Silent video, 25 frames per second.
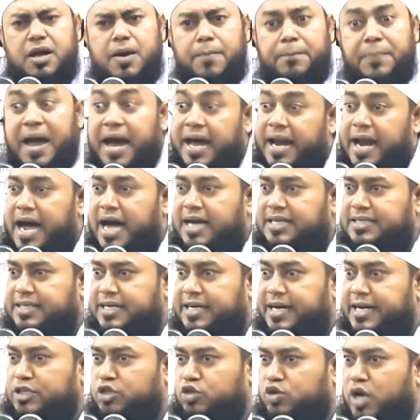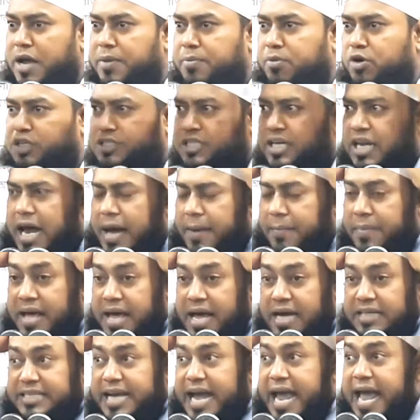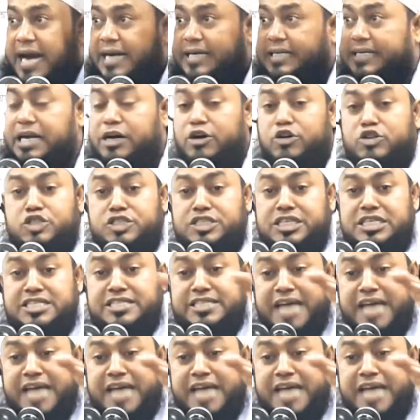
পেয়ারা হাজিরেন এই জন্য আমি বলছিলাম যে একটা হচ্ছে